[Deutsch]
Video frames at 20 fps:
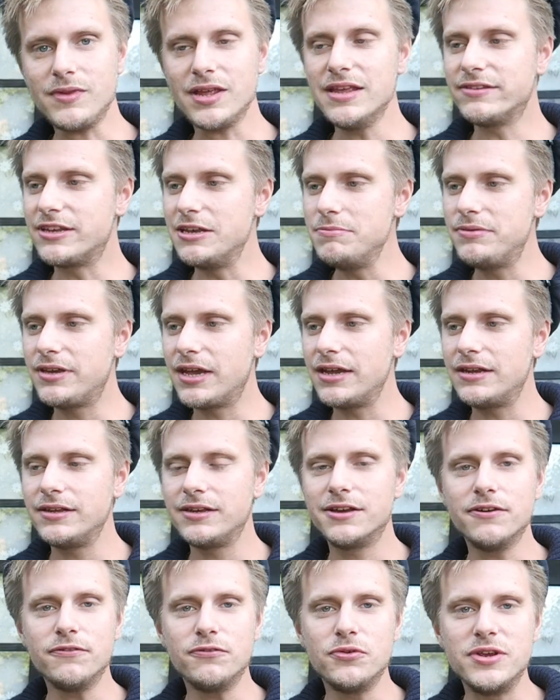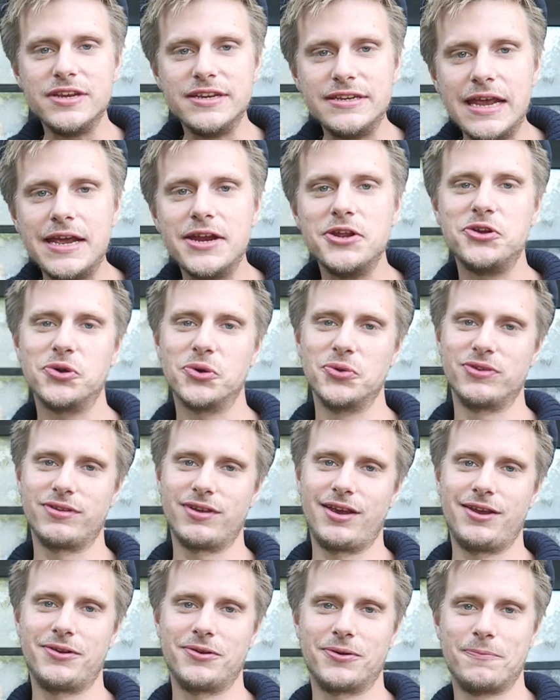Es gibt Kritiker für jede
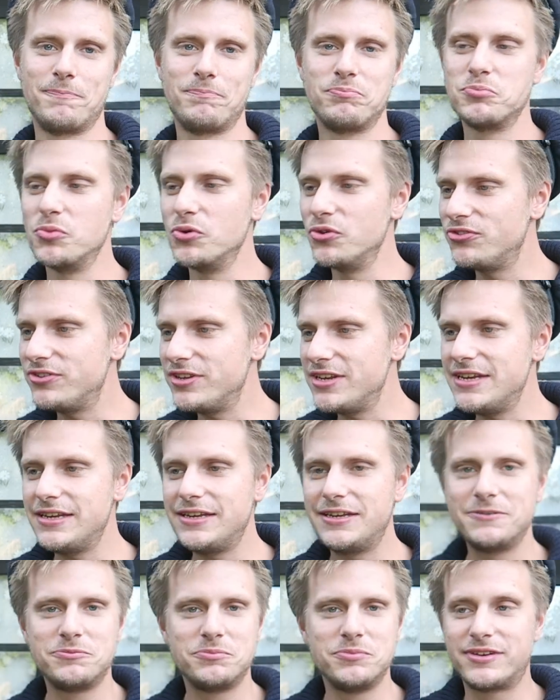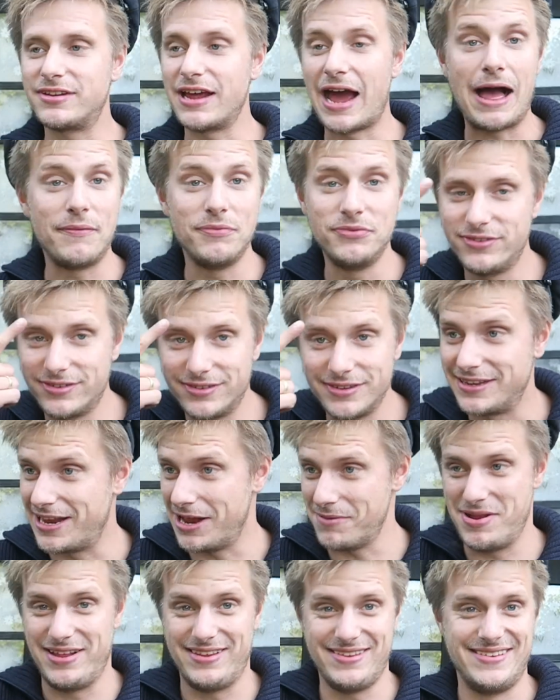Kunstrichtung. Musik, Tanz.
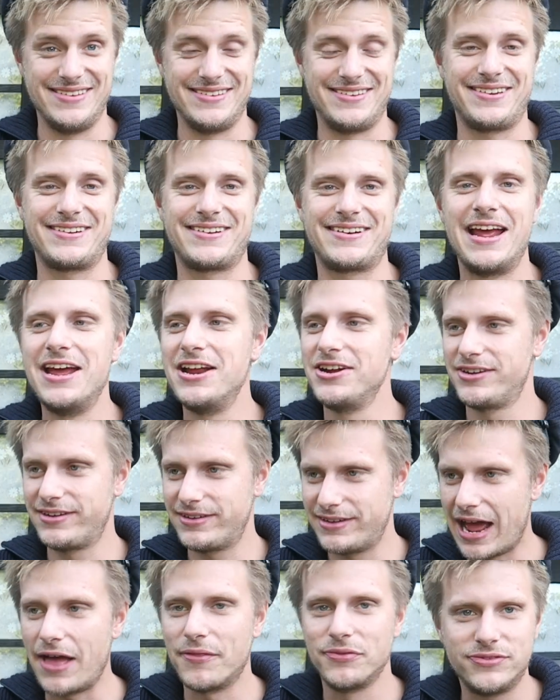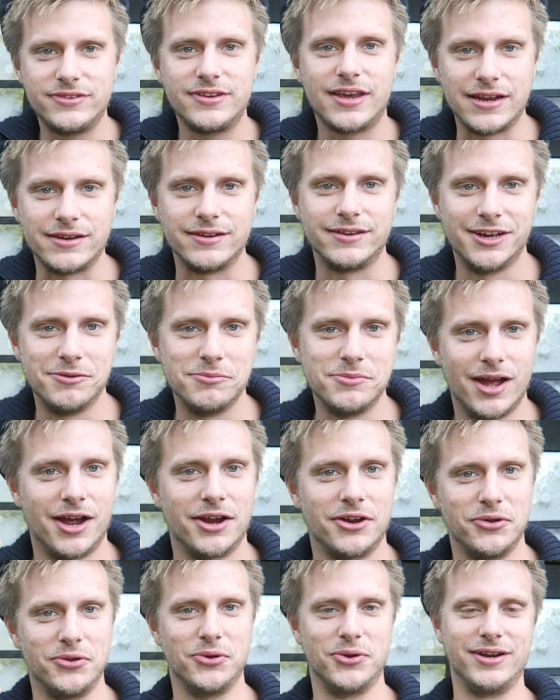Ich habe letztens einen Tanzkritiker mir
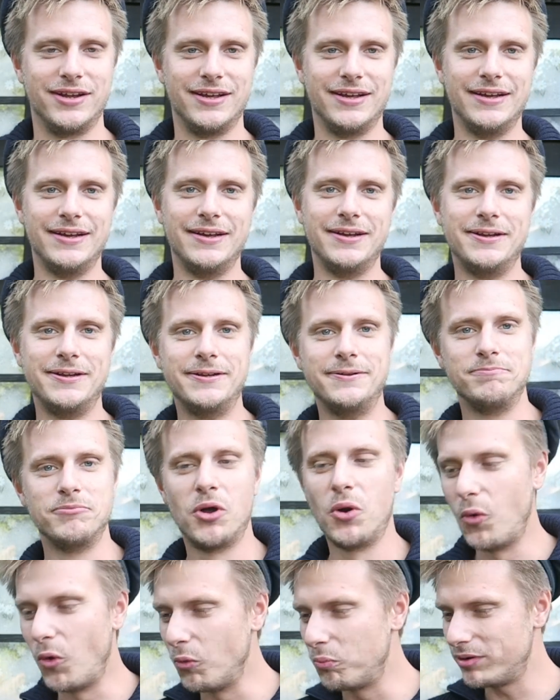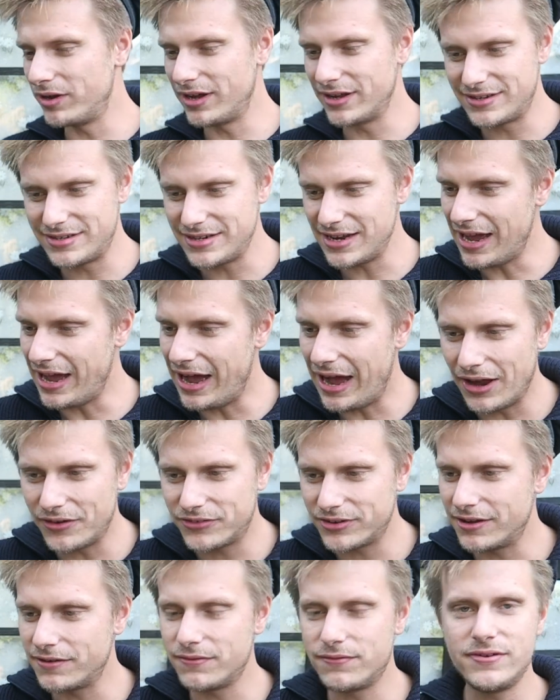angehört. Oper,
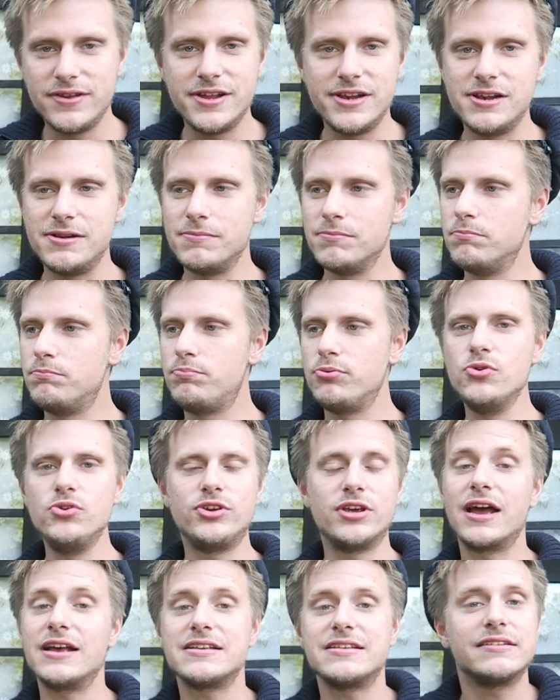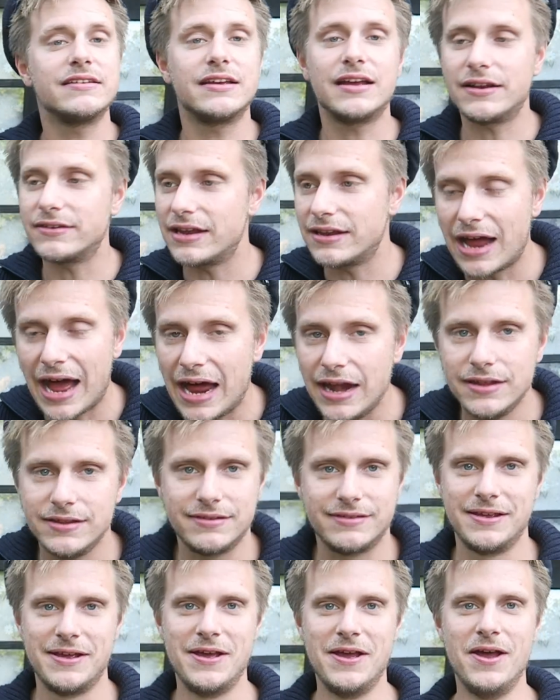Theater, Film, Bücher. Es ist äh,
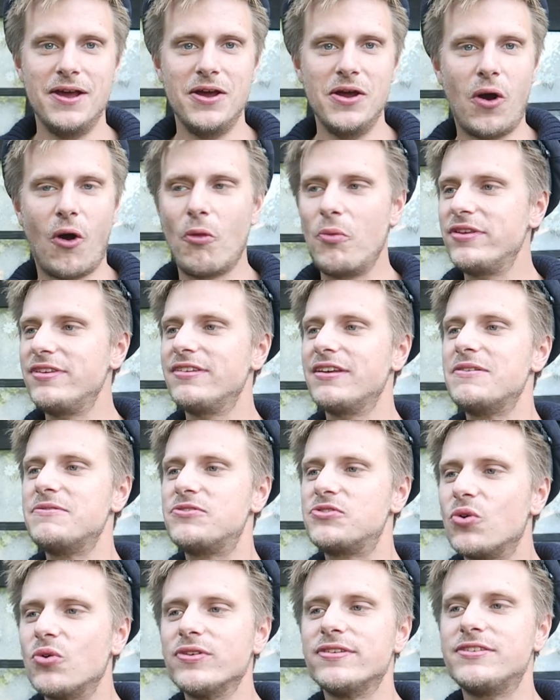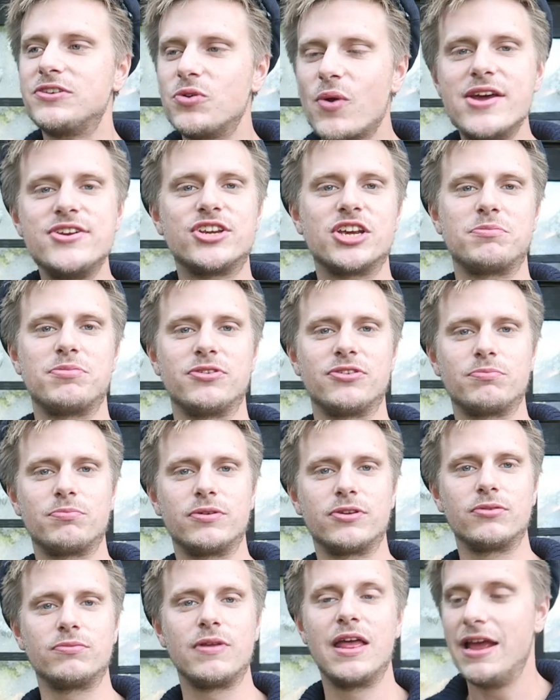alles. Und das ist ein so stranger Besuch.
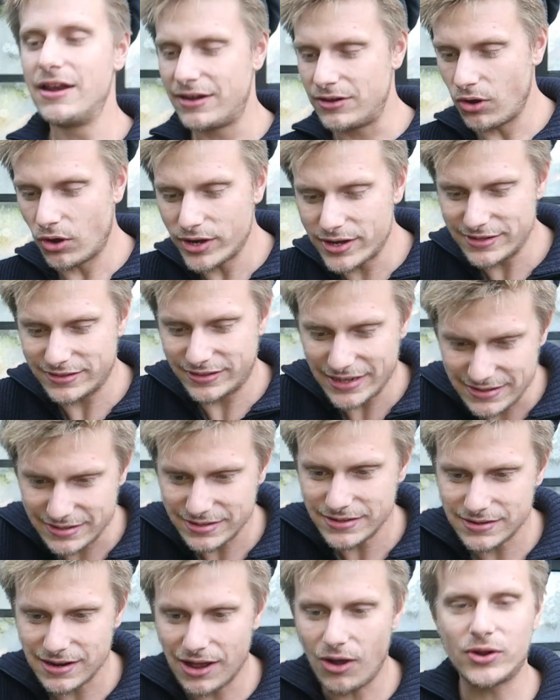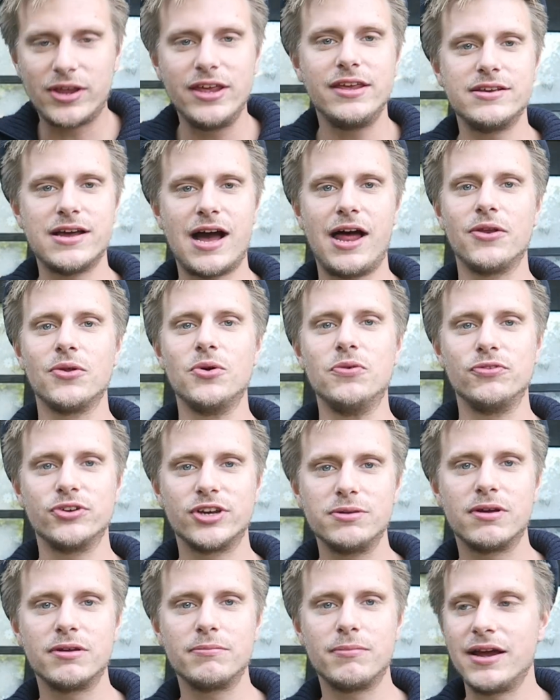Leute sitzen da und kriegen einen Anruf
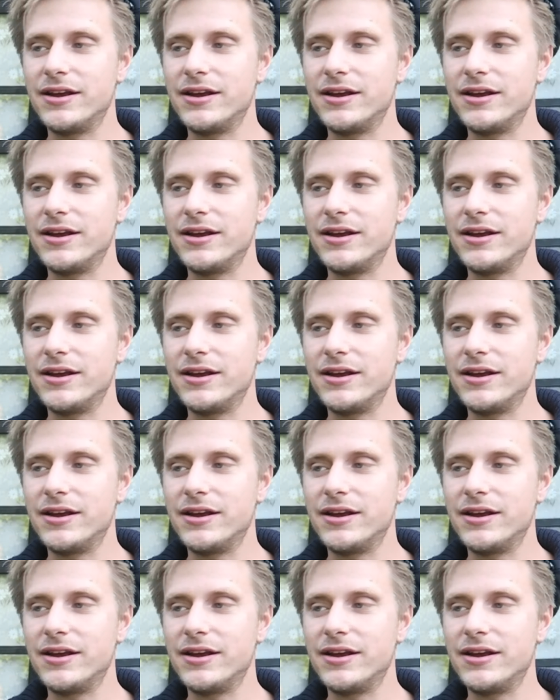und jemand